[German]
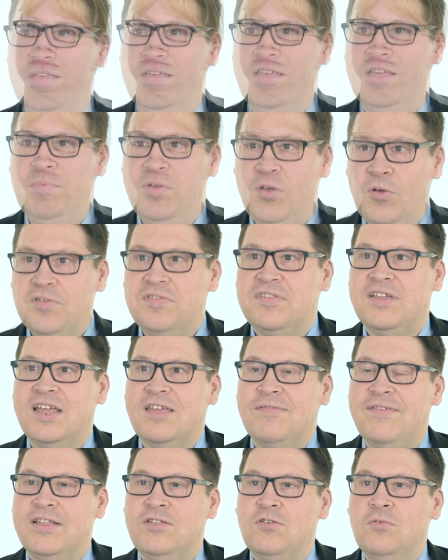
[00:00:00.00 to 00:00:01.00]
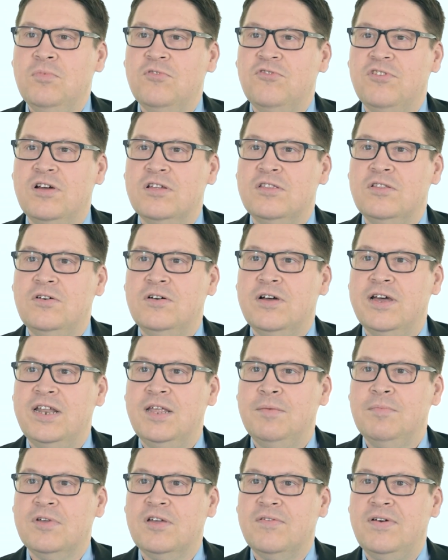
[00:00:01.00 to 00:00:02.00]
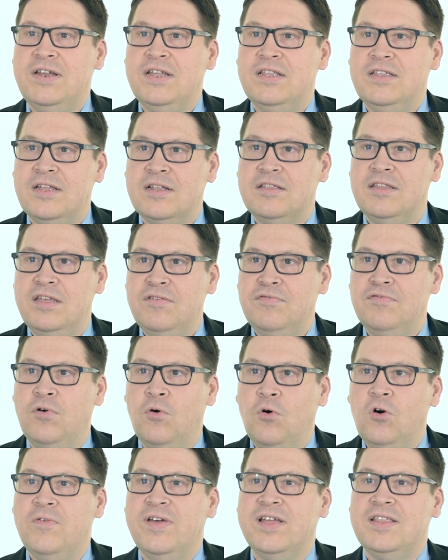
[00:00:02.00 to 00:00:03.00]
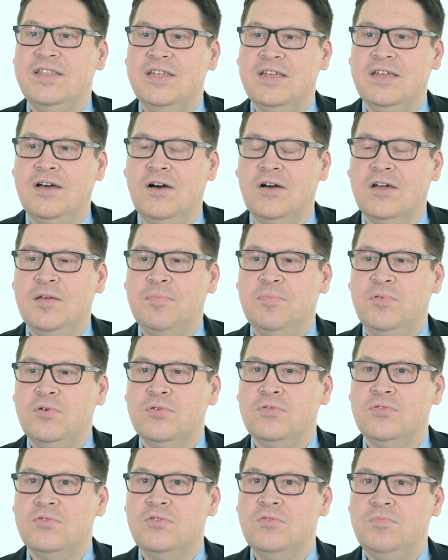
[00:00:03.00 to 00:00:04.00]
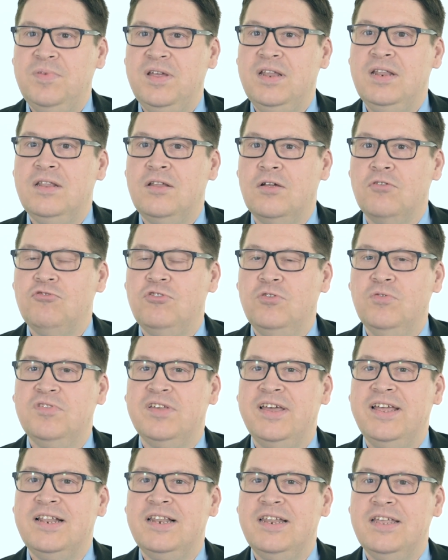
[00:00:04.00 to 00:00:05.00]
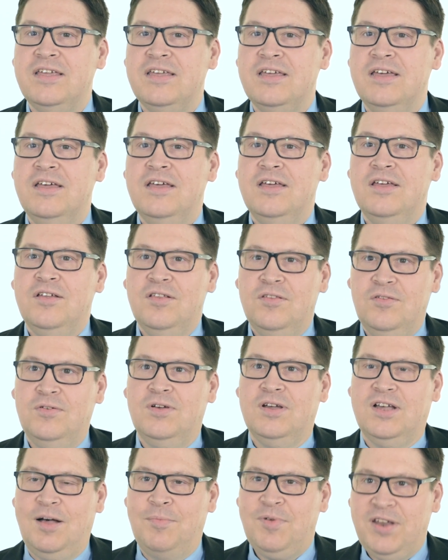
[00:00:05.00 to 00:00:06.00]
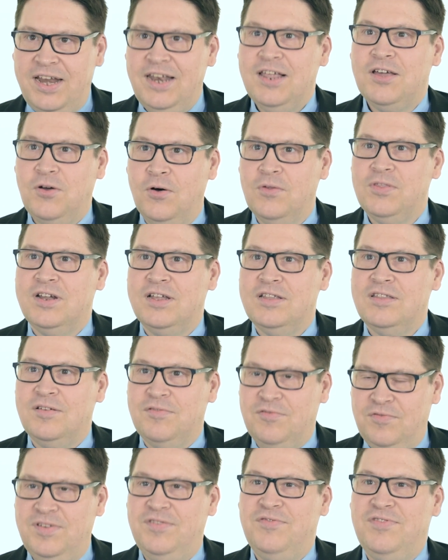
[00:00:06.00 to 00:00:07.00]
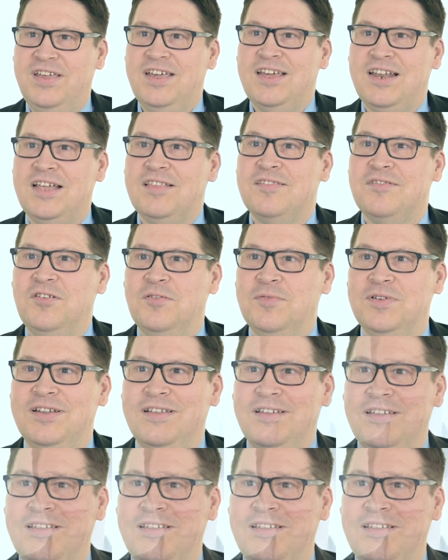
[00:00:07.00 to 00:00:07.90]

Ich habe mich österreichweit umgeschaut nach einem qualitativ hochwertigen Angebot und bin dann schlussendlich zur Gabriela Konrad auf Wisfi in Graz gekommen.